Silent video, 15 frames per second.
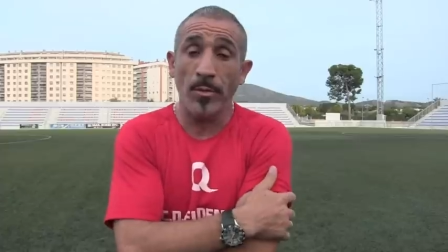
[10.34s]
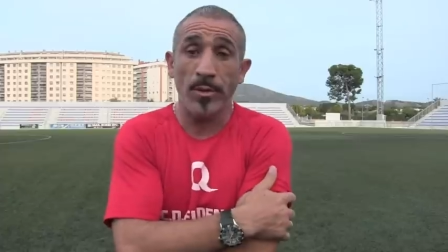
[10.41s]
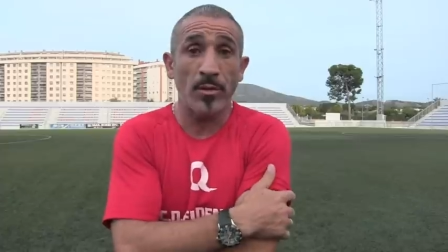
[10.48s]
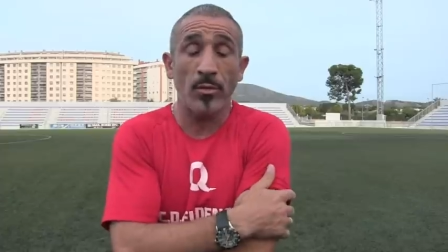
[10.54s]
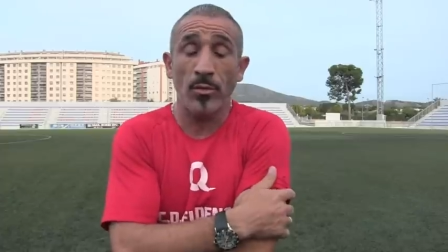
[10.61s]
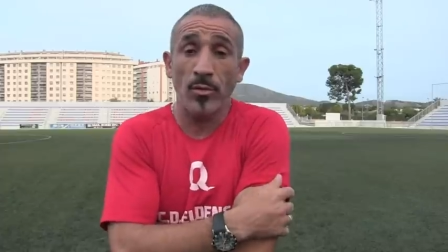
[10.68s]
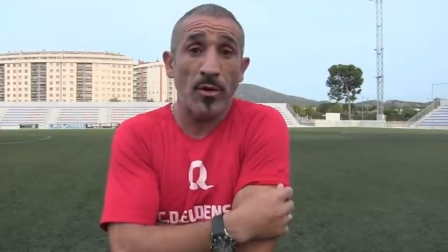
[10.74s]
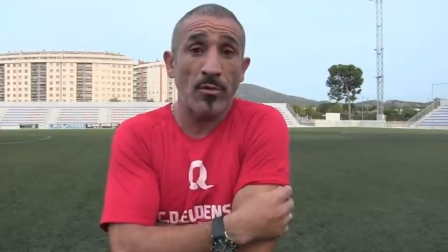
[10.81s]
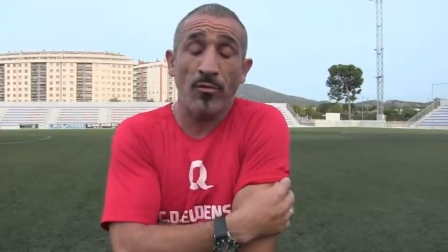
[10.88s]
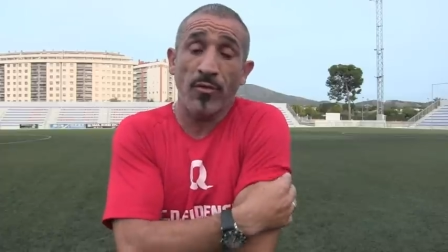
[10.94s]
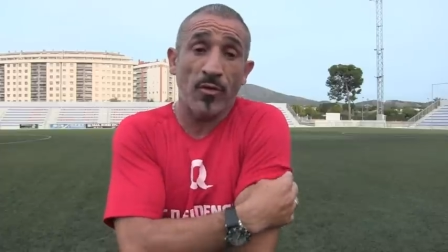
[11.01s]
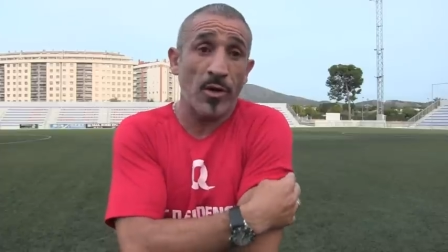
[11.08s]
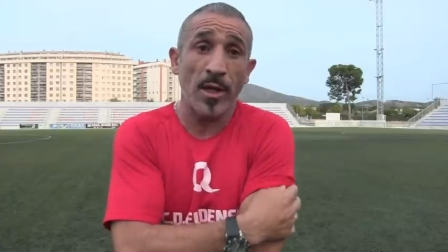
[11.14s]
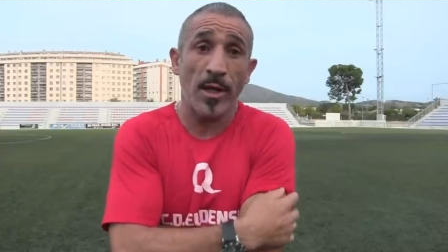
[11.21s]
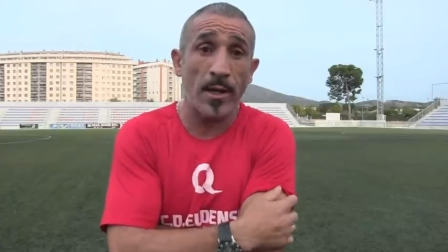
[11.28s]
momento de una
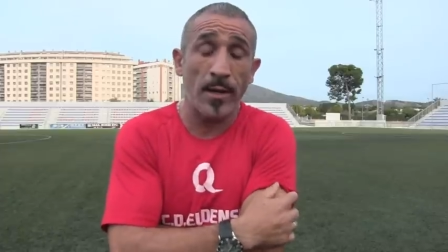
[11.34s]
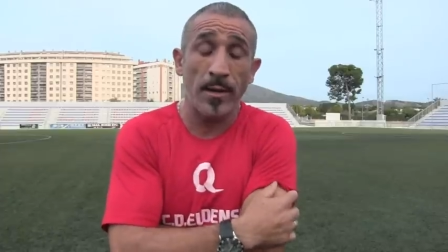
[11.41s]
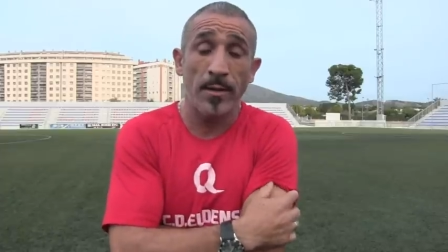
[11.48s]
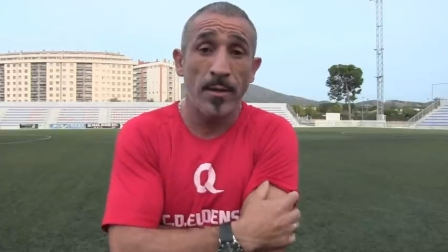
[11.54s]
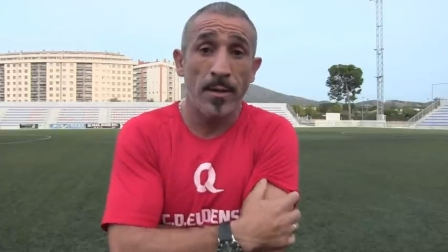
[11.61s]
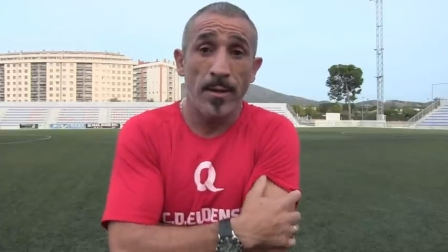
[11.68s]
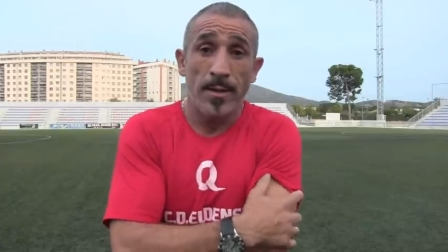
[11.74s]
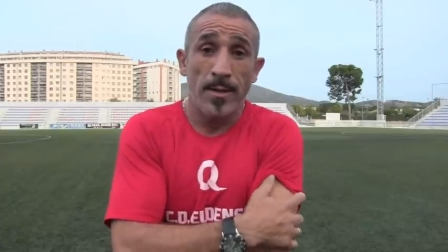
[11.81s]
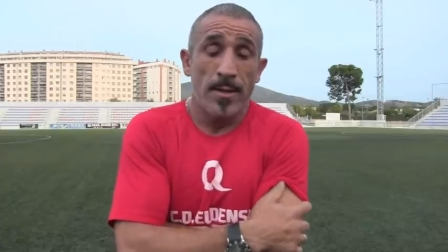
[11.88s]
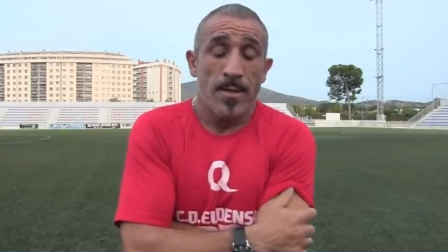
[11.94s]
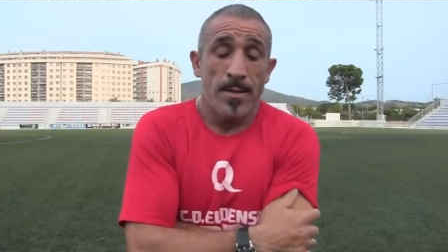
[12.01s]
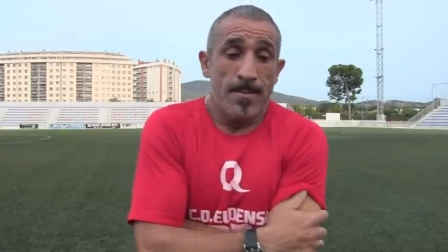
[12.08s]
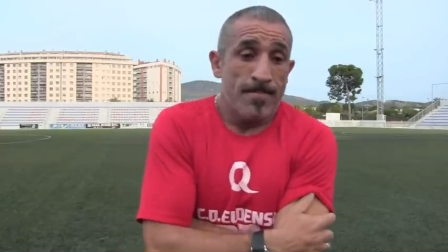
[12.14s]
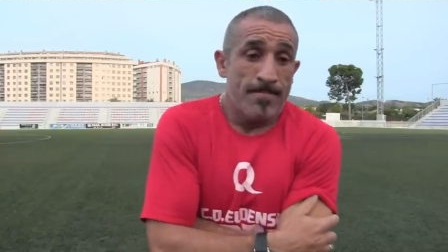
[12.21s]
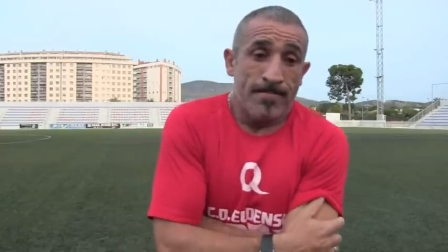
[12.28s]
euforia,
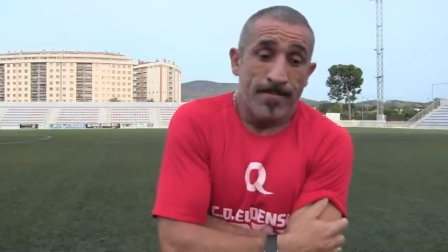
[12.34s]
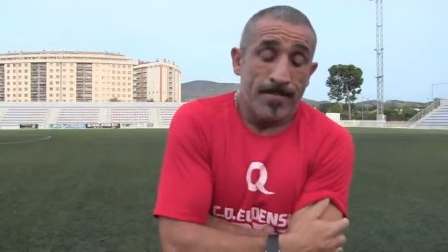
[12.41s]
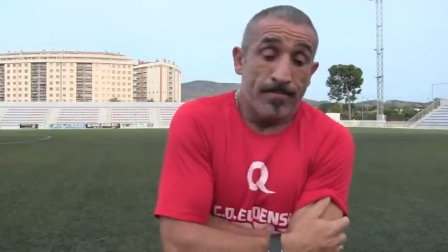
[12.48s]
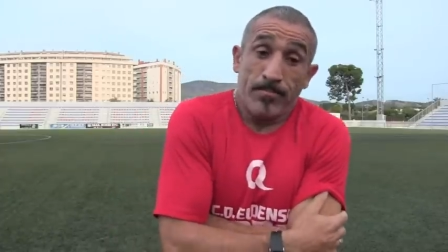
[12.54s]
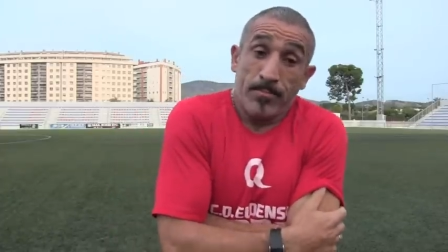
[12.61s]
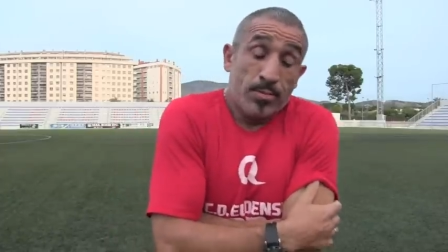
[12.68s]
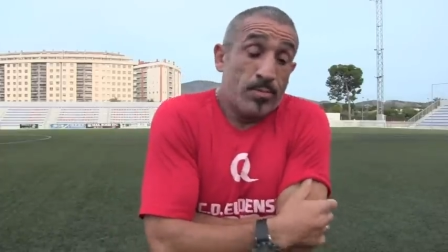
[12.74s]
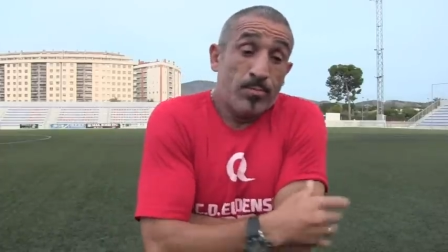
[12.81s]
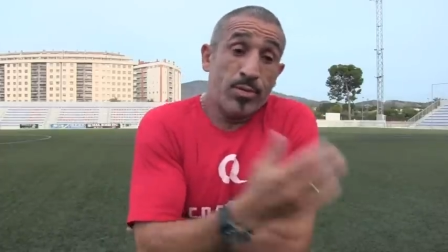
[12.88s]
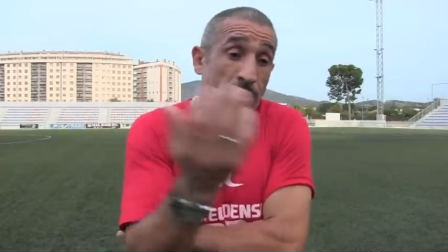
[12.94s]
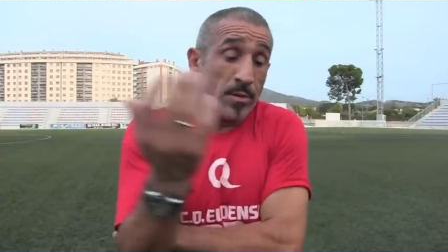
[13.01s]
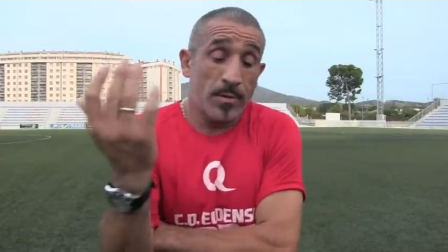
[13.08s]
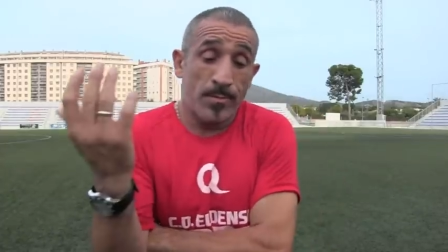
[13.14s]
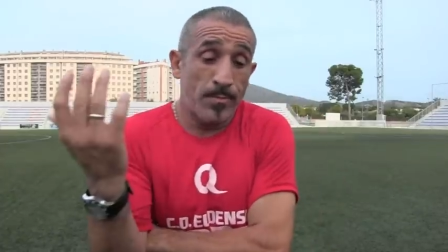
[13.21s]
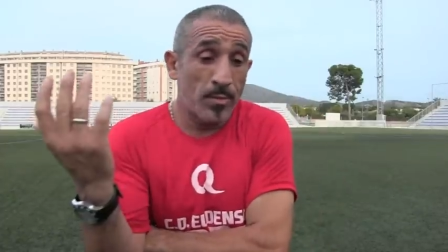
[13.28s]

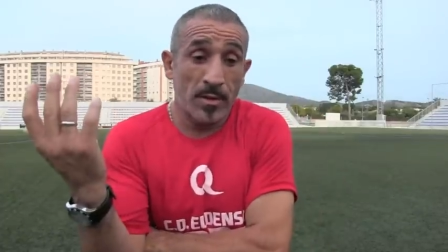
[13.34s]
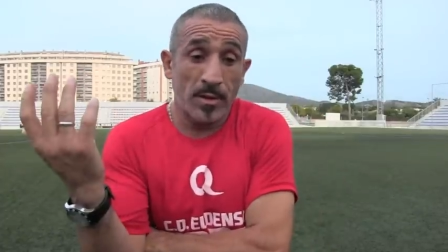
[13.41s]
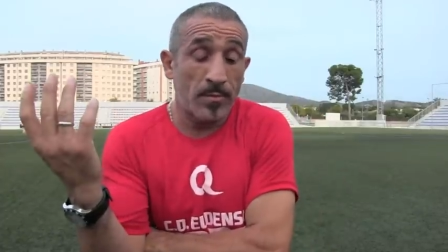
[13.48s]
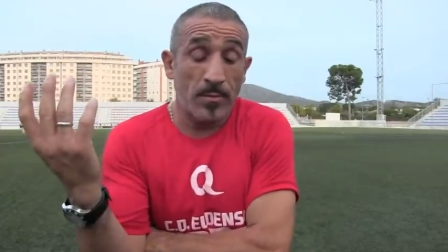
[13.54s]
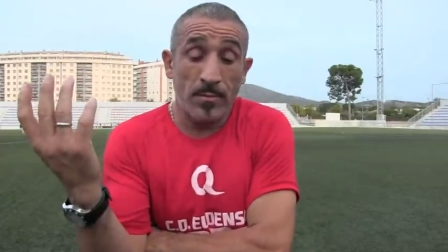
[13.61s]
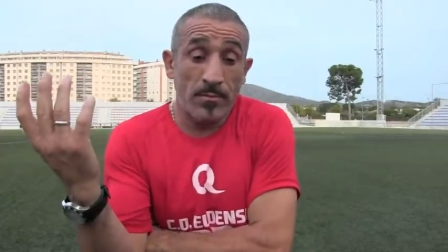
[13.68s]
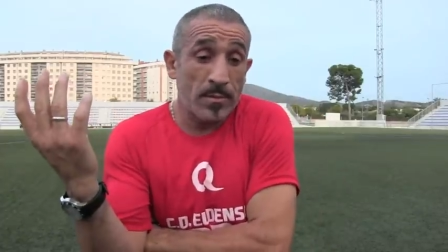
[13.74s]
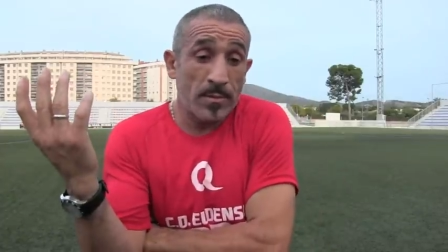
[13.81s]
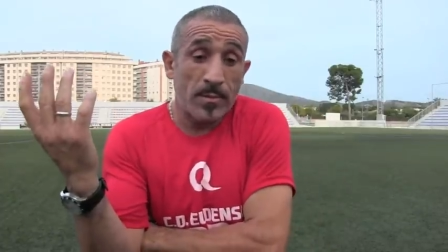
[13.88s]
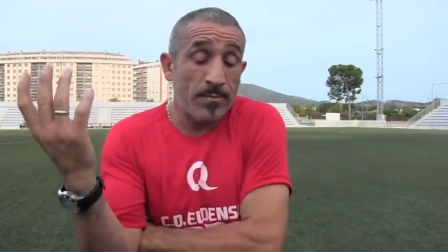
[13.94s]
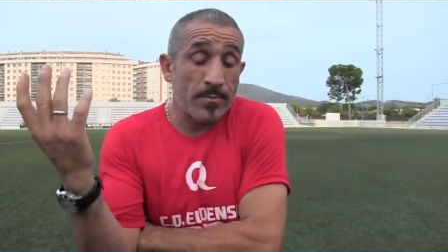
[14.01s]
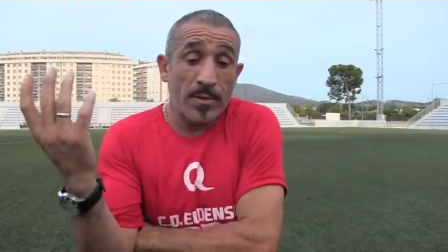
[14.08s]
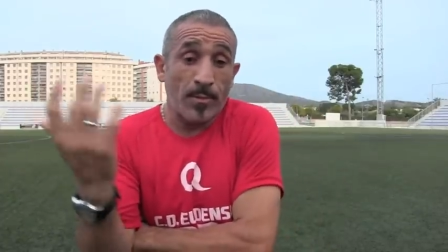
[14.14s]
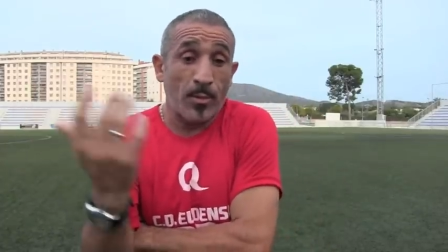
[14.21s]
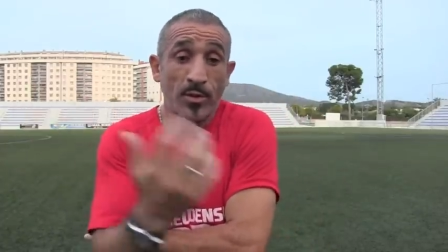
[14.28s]
pues, pues
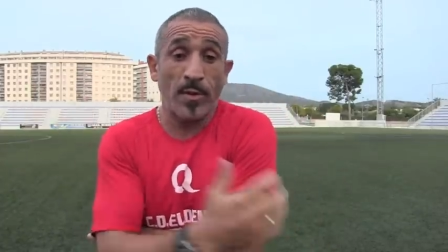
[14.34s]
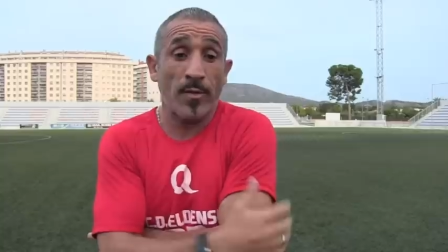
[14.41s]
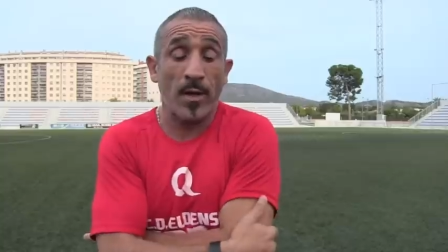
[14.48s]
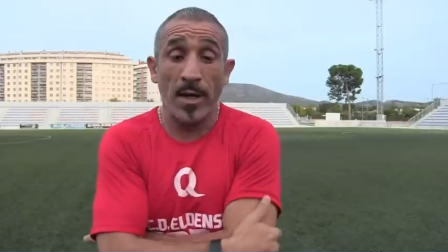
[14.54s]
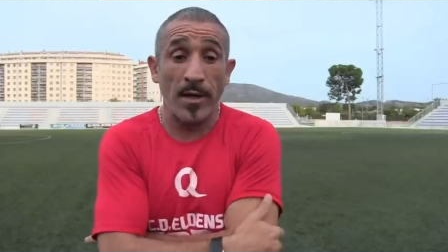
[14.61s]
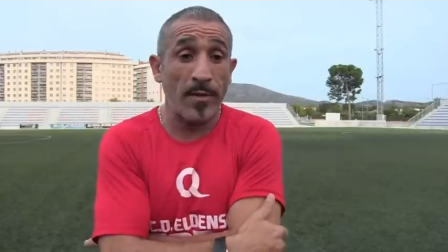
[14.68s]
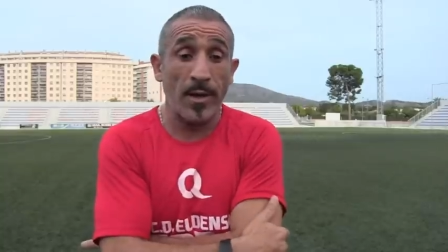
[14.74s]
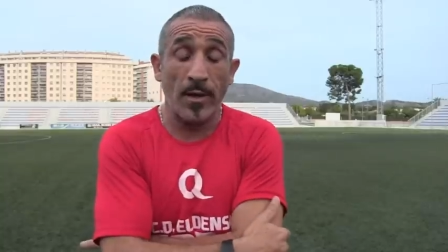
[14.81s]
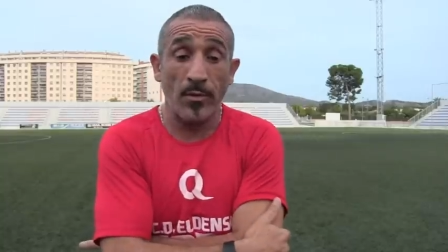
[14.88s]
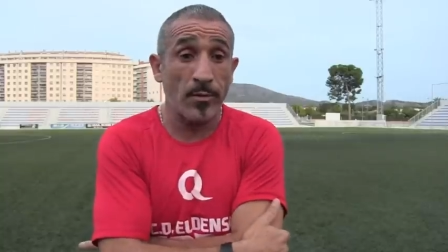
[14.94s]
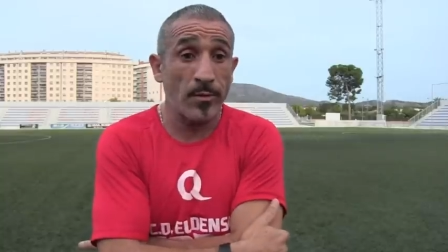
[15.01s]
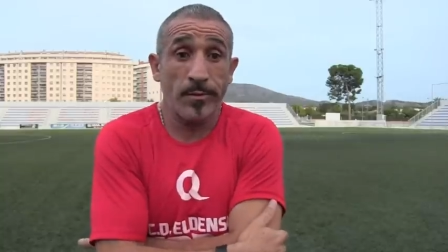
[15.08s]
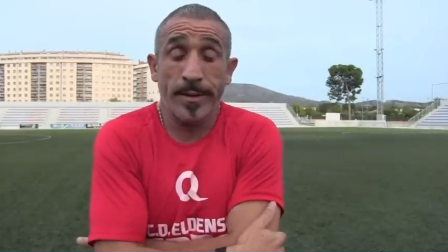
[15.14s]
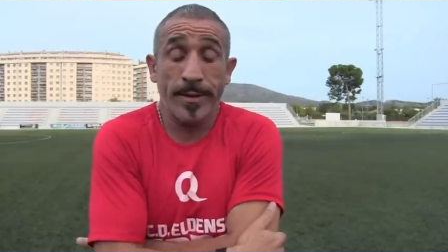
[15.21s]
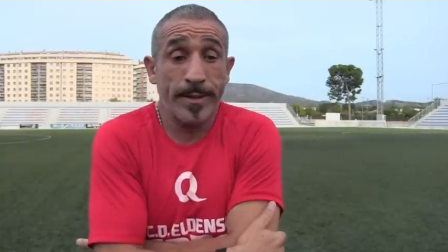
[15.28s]
te puedes hacer la idea, ¿no?